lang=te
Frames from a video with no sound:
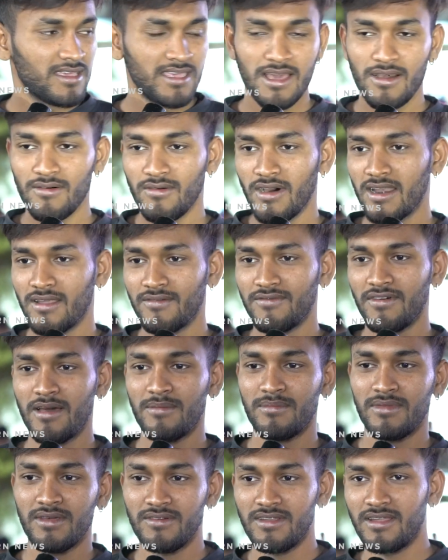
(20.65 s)
ఏ వాళ్ళ
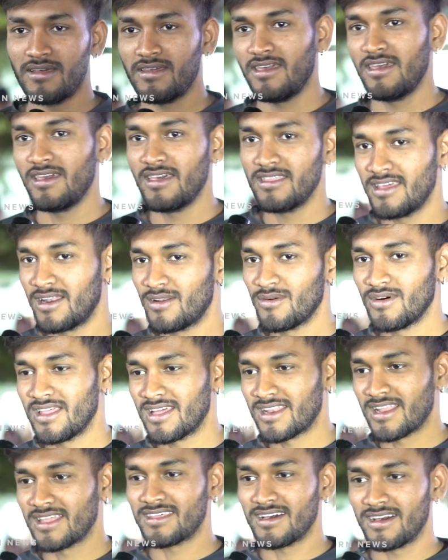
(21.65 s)
ఫ్యామిలీ వీళ్ళ ఏ
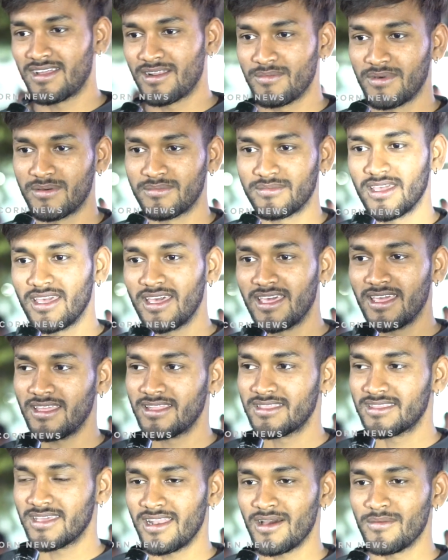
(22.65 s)
తెలియదని అంతగానో మనం ఏ
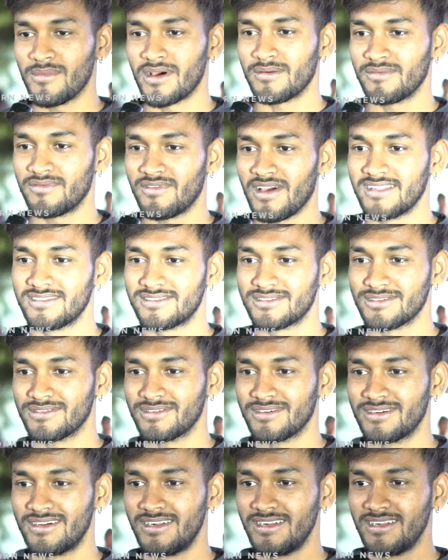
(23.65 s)
ఎంతైనా మనం ఫ్యాన్స్
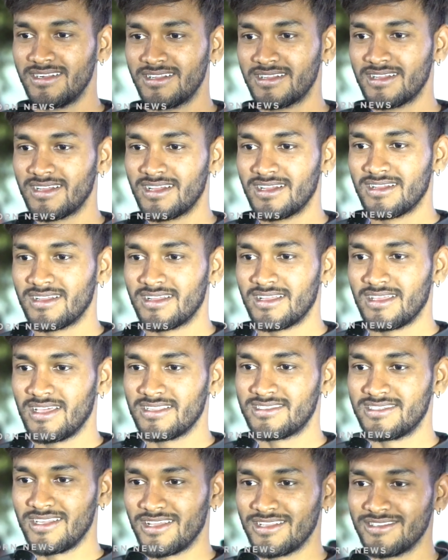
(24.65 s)

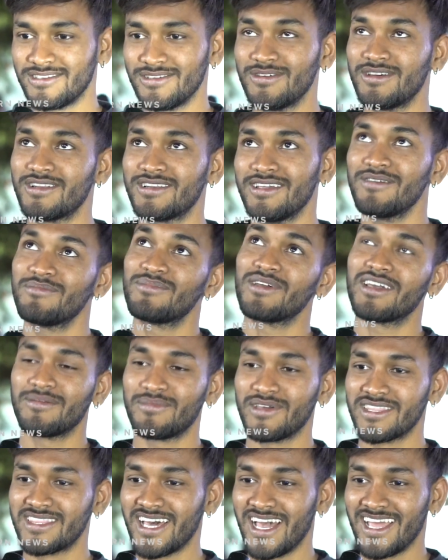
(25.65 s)
చిరంజీవి అంటే
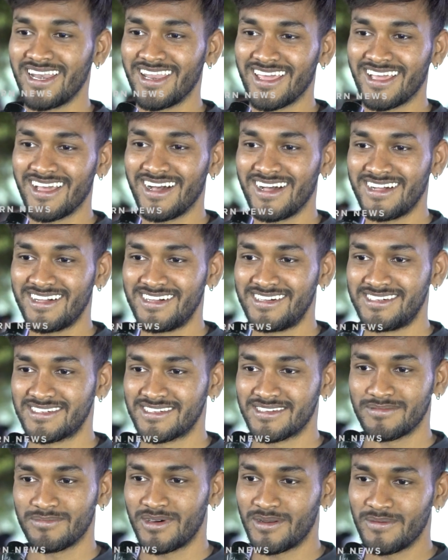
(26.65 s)
పెద్ద ఆయన ఇంకా
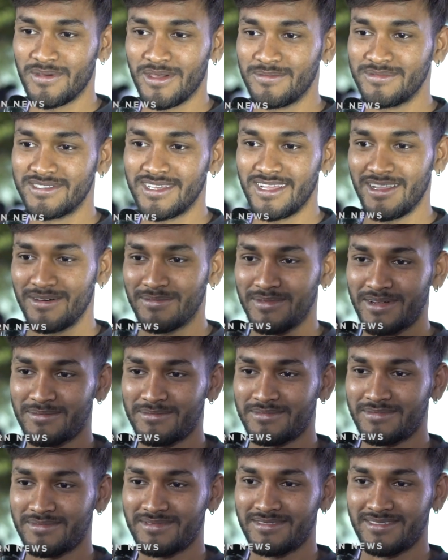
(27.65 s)
మనం ఏం చేయలేము
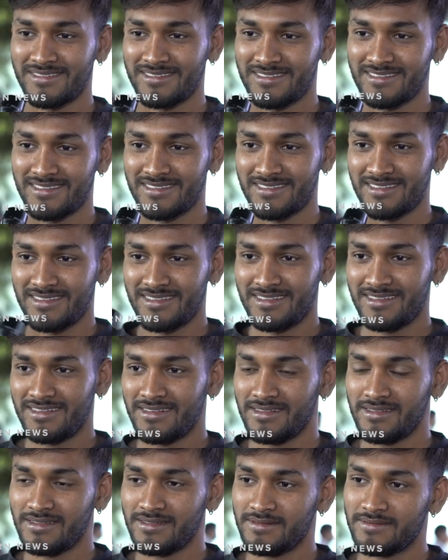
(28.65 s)
మనం అంటే
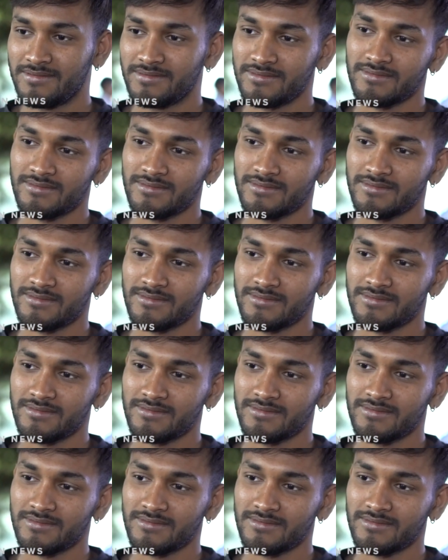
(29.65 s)
ఒకప్పుడు అల్లు